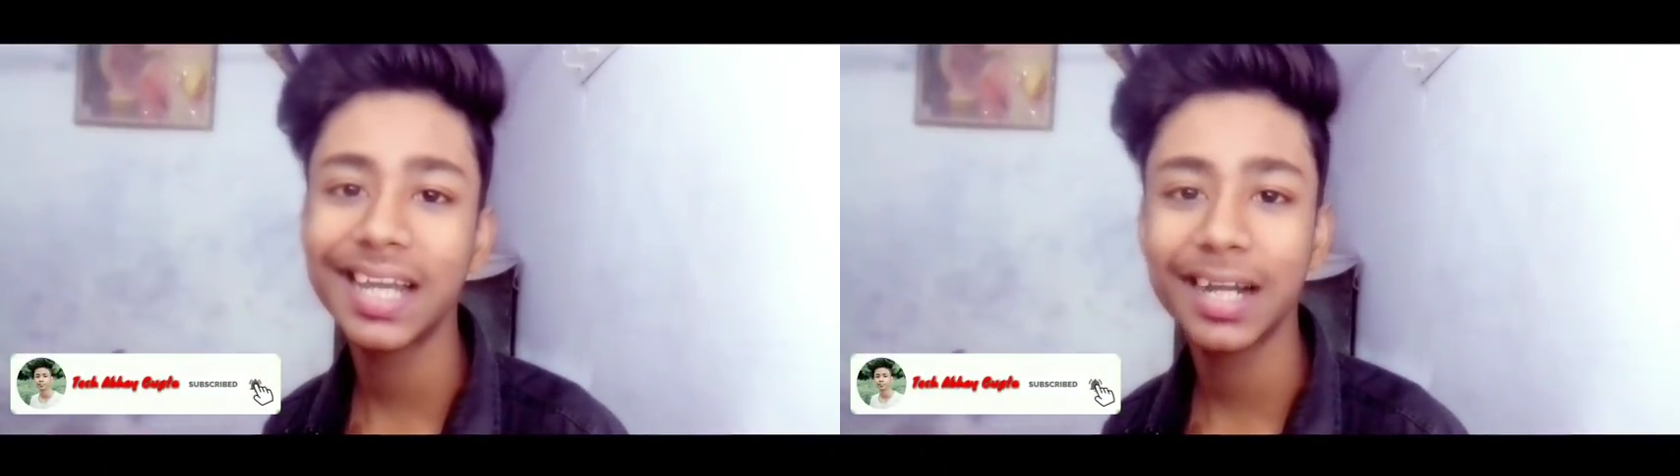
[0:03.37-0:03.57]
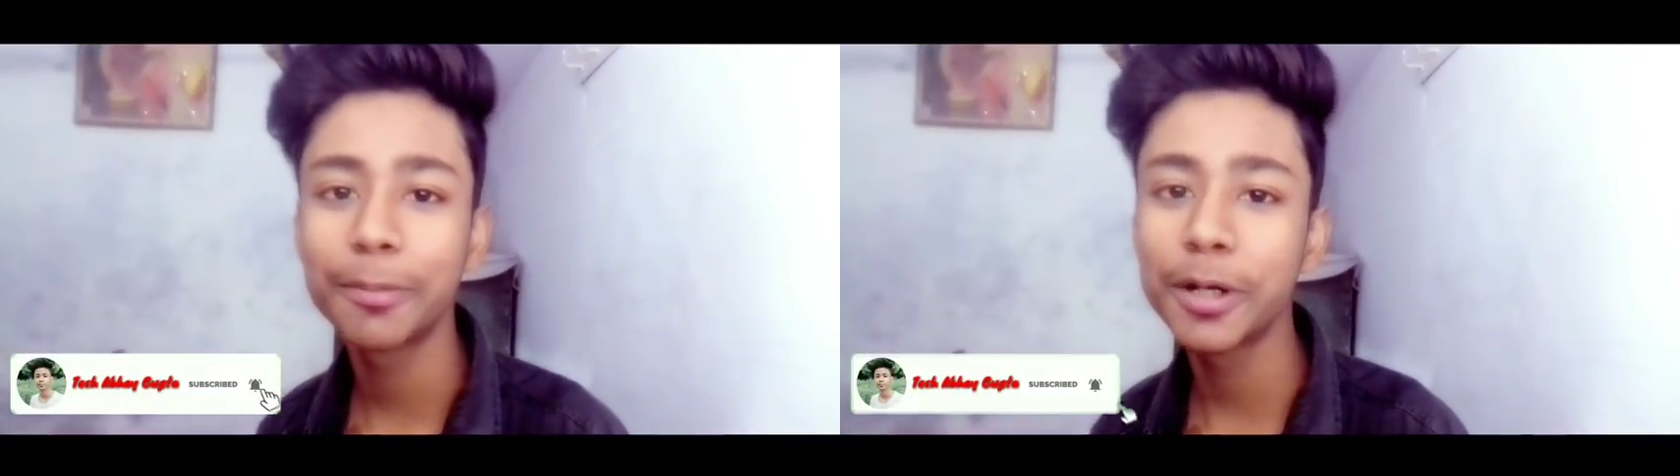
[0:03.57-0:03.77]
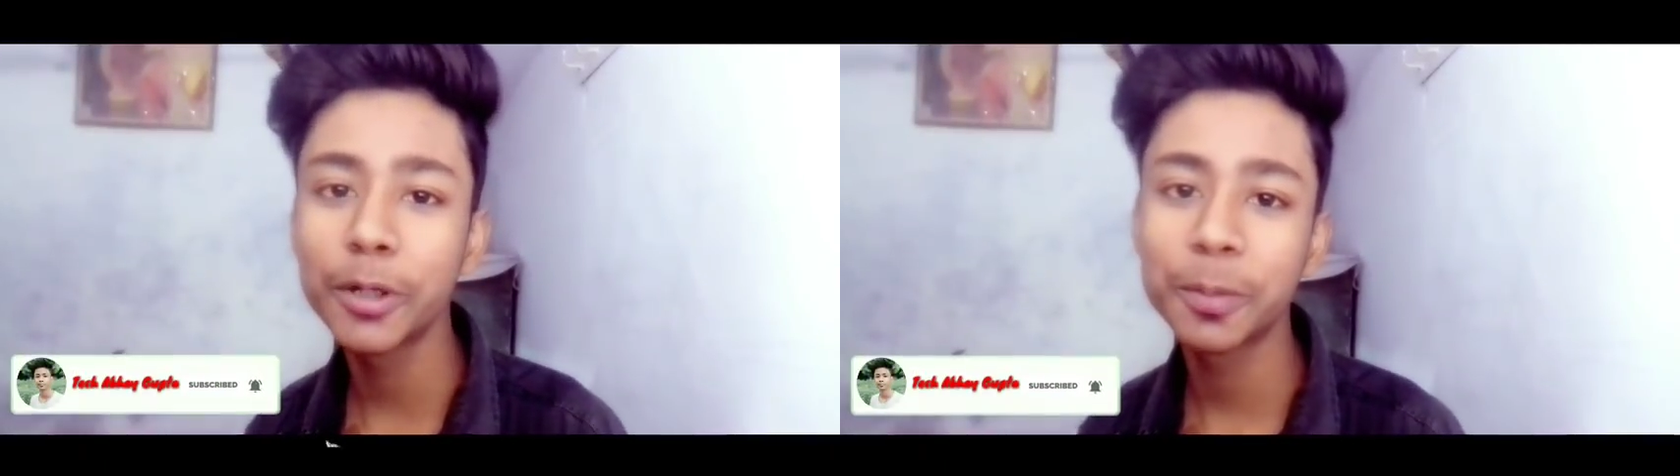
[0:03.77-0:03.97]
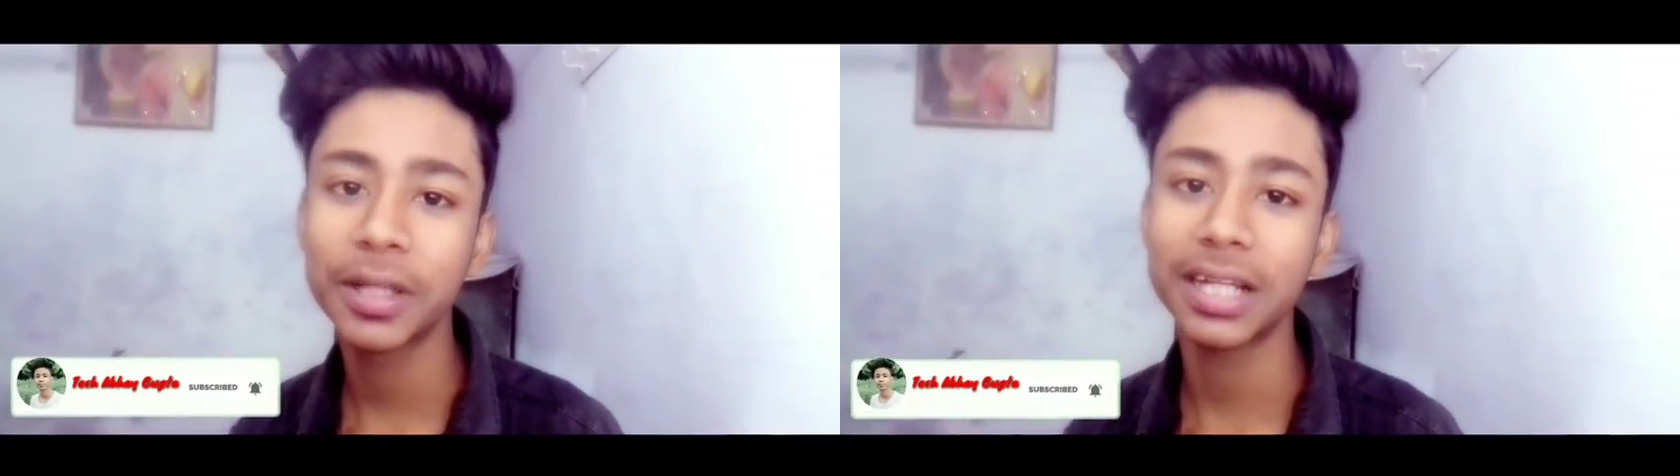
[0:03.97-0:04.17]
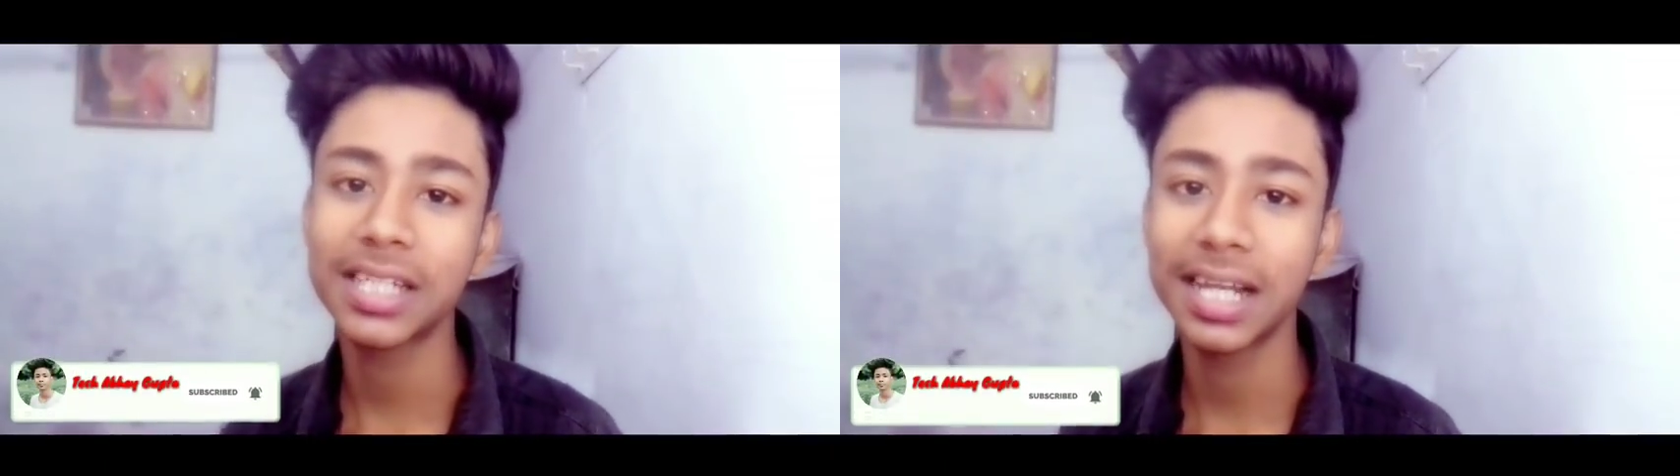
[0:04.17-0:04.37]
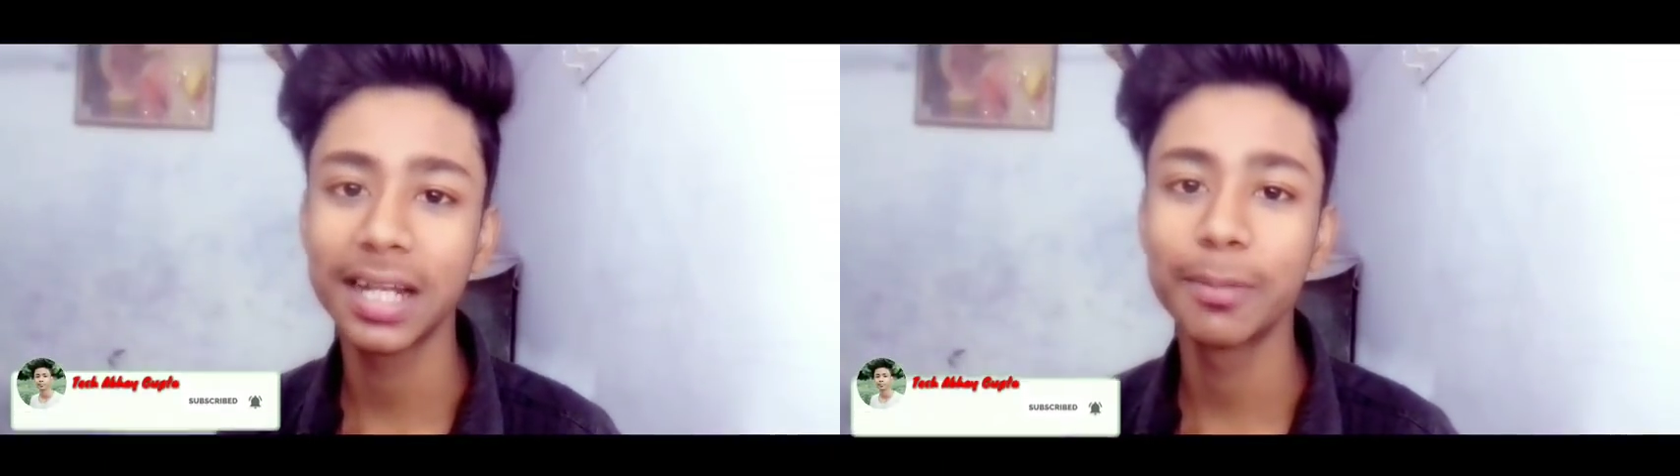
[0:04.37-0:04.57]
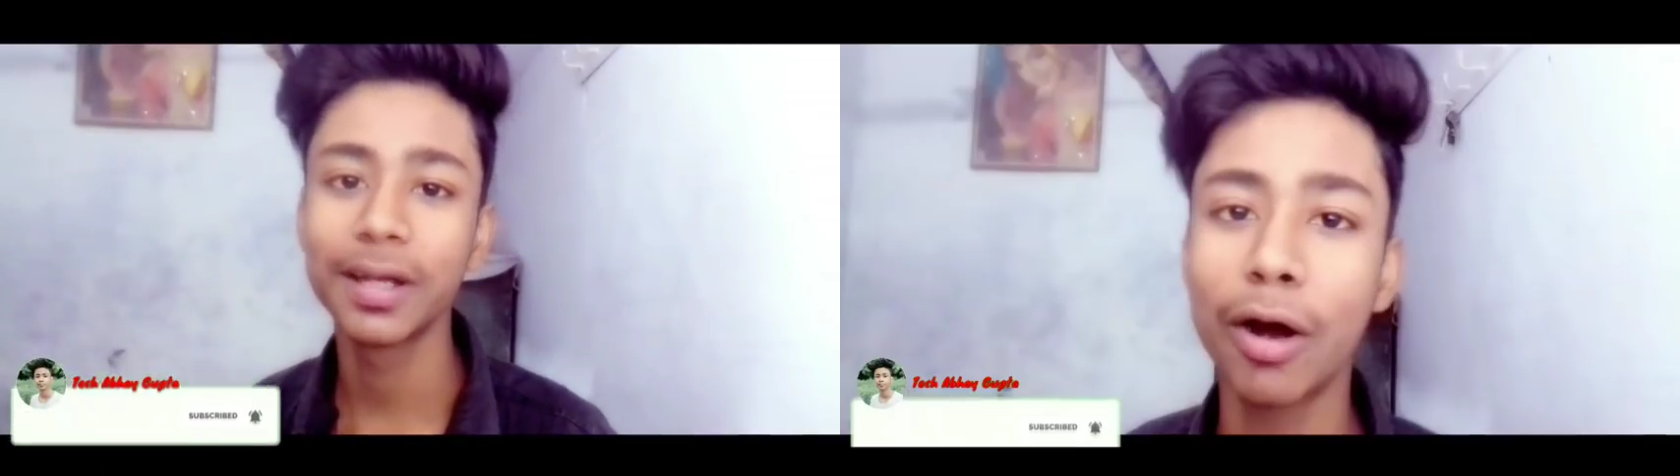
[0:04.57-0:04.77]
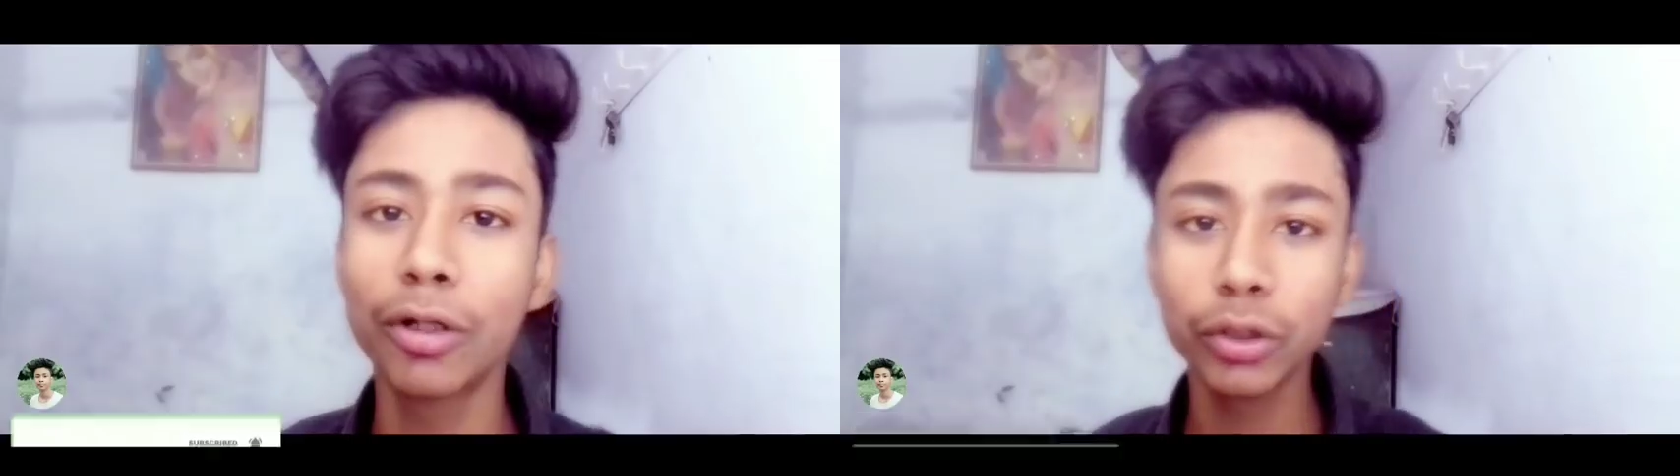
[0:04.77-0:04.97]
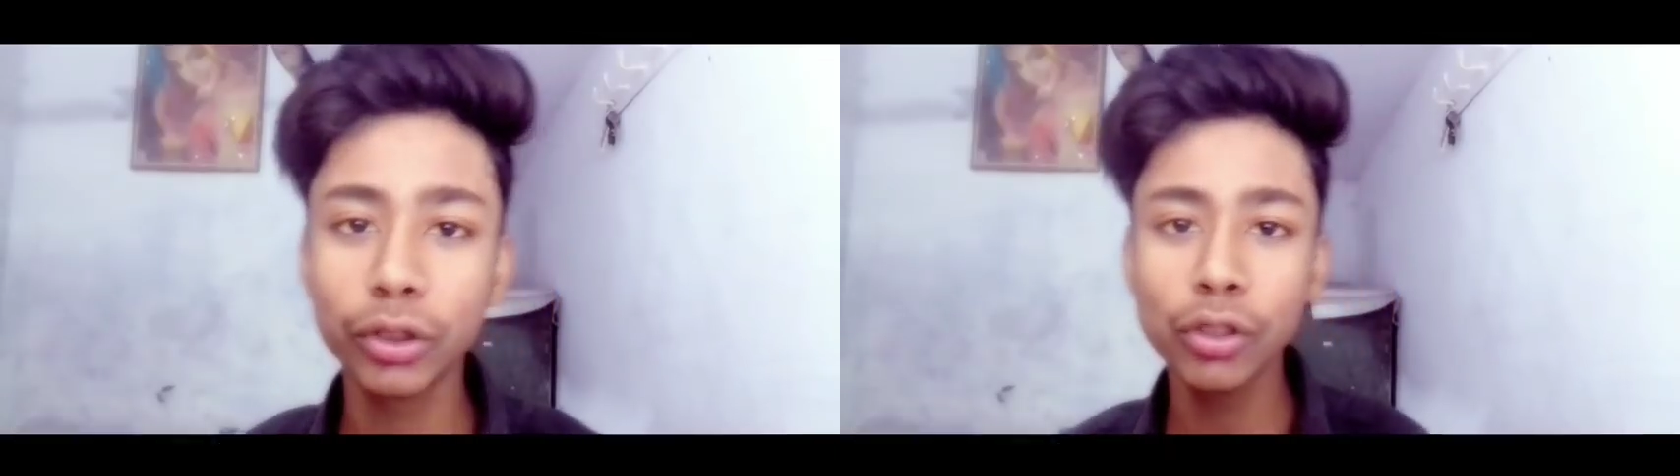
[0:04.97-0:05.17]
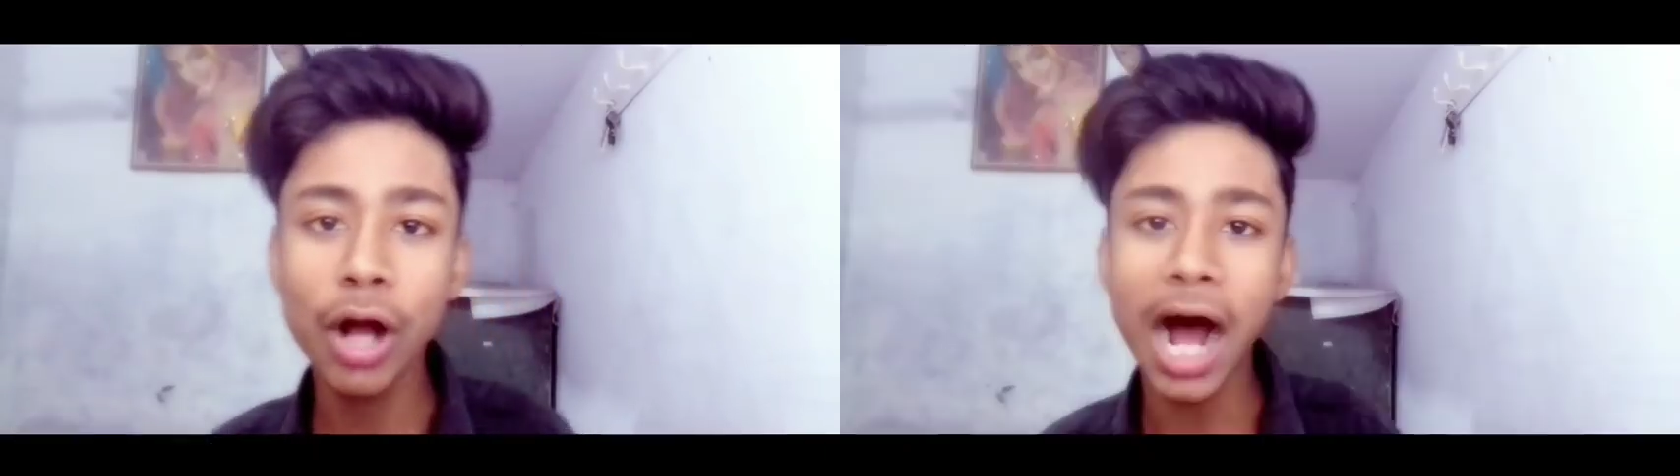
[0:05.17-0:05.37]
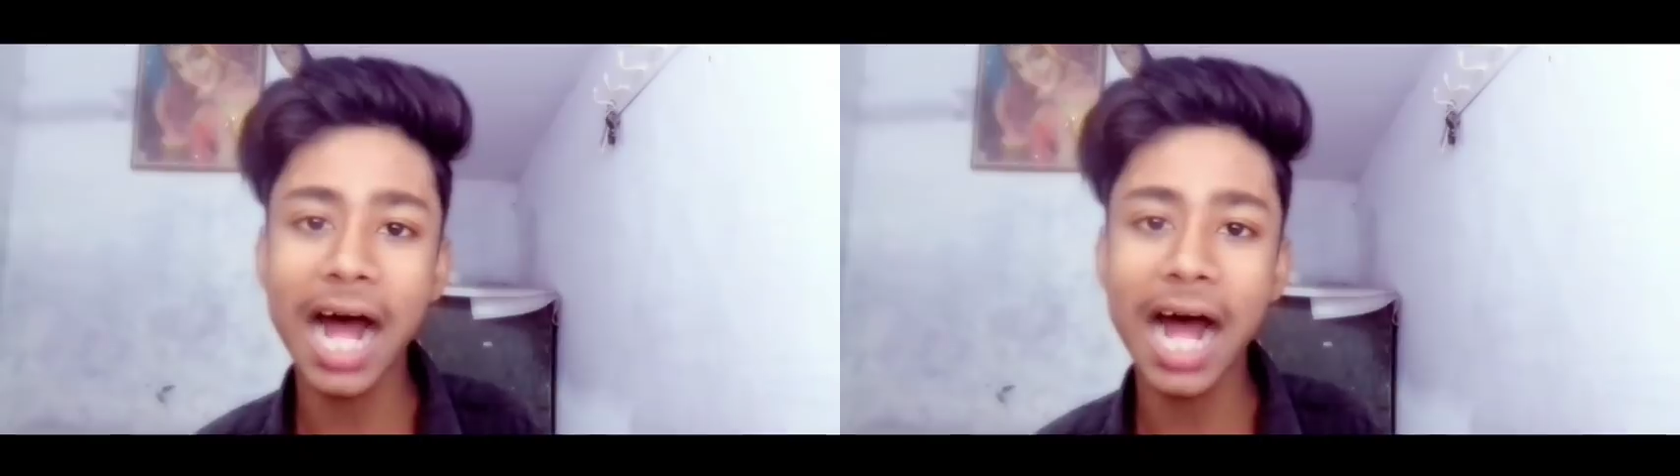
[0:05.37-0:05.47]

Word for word: टेक अभय गुप्ता चैनल में और दोस्तों